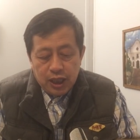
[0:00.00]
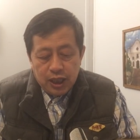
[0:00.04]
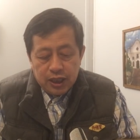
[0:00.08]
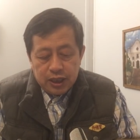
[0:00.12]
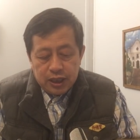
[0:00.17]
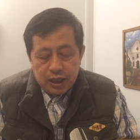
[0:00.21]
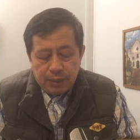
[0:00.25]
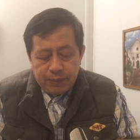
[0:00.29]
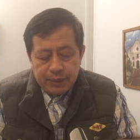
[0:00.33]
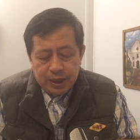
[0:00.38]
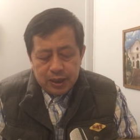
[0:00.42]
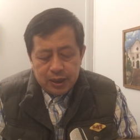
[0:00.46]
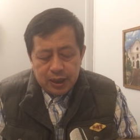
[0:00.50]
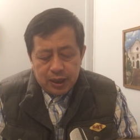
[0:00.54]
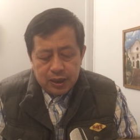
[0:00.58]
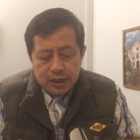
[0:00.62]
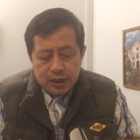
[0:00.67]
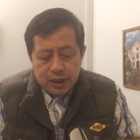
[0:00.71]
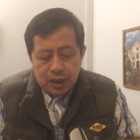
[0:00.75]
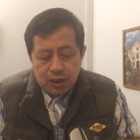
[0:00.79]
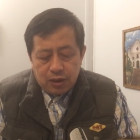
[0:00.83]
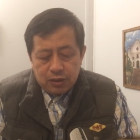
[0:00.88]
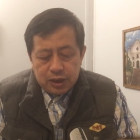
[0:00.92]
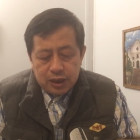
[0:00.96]
下面这一
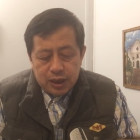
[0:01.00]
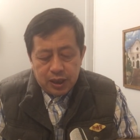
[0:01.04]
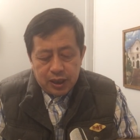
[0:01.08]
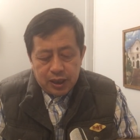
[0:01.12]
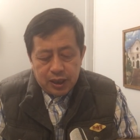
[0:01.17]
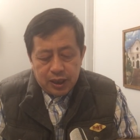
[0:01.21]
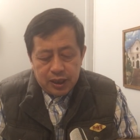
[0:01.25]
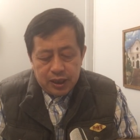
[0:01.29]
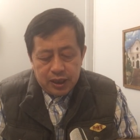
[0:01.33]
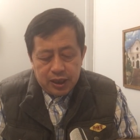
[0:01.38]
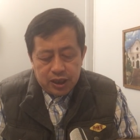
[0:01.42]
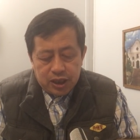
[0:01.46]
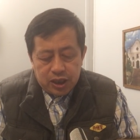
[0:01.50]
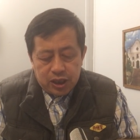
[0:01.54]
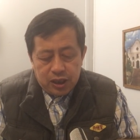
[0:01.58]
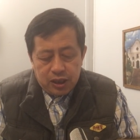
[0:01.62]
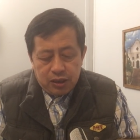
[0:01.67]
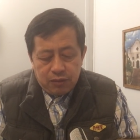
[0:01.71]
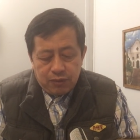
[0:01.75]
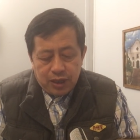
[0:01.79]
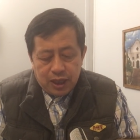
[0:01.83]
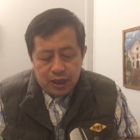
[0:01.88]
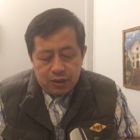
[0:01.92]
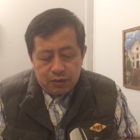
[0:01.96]
条，这个呢也是
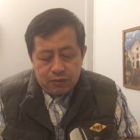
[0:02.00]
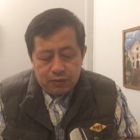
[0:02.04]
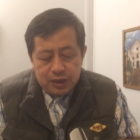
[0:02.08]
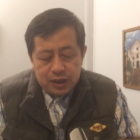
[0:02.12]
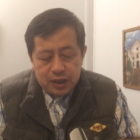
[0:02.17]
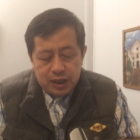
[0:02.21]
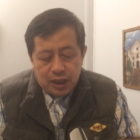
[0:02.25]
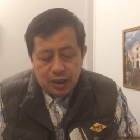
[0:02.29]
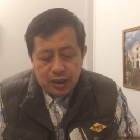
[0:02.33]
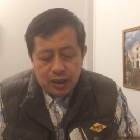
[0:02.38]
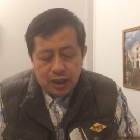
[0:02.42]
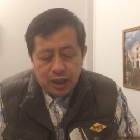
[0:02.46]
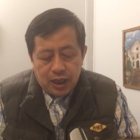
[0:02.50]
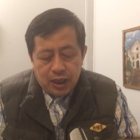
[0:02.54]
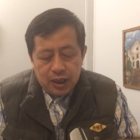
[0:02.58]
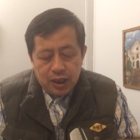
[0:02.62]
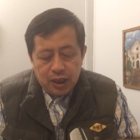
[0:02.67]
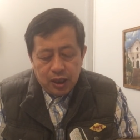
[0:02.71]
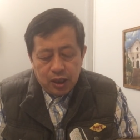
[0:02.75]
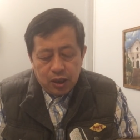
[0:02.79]
另外一个文章啊，